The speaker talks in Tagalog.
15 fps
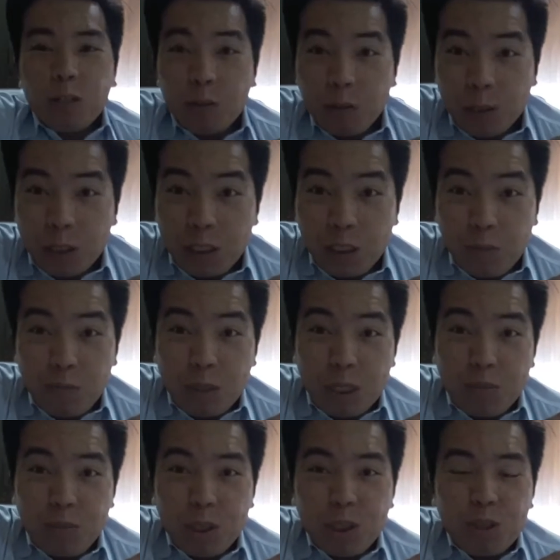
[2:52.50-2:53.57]
What's up
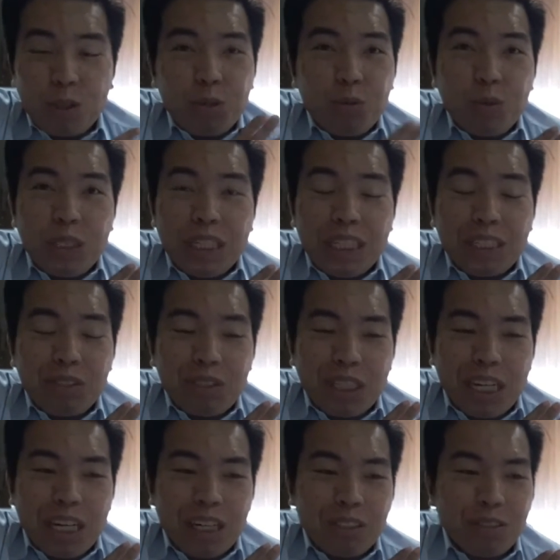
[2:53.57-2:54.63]
mga boss, uwian ko
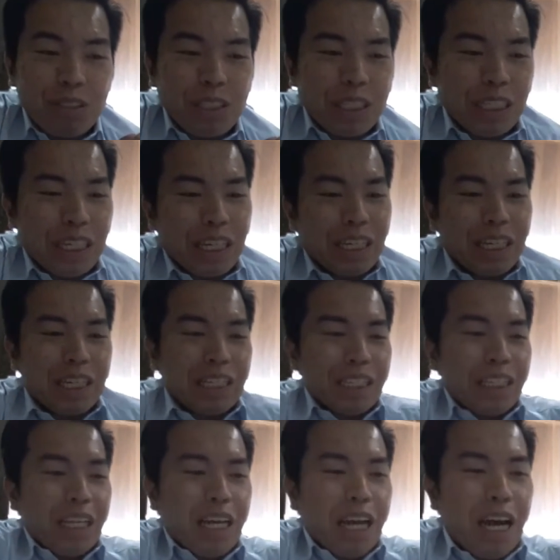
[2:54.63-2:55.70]
na actually and
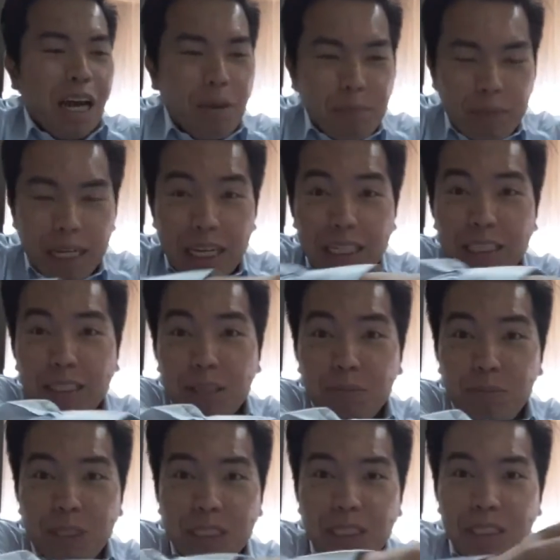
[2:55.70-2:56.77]
I'm kinda
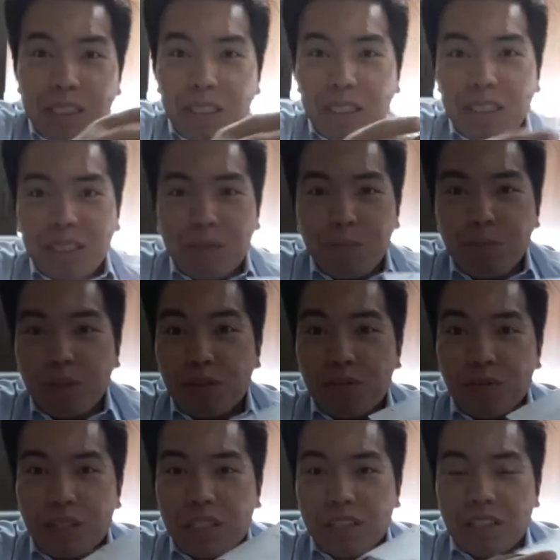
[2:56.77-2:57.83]
busy
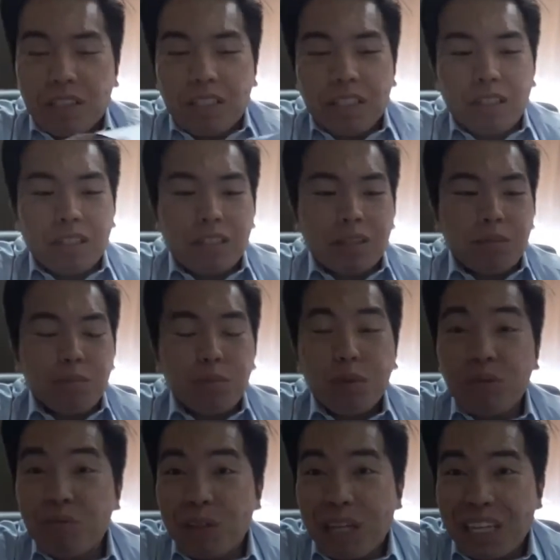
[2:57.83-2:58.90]
preferring,
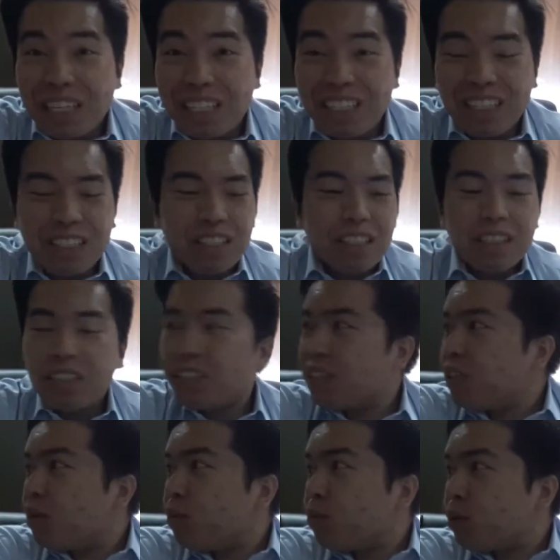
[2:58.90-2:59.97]
preferring,
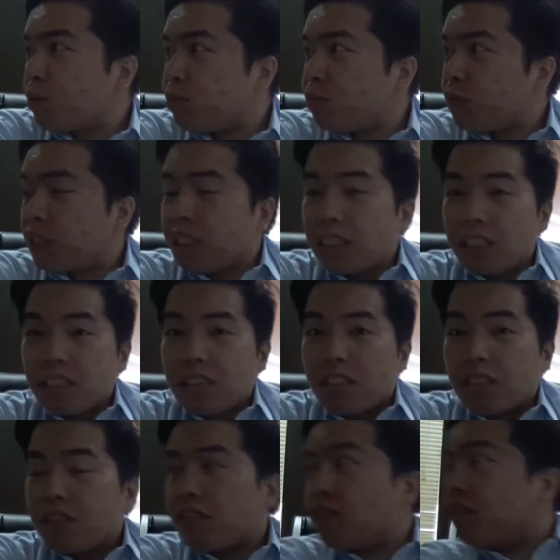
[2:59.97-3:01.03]
preparing,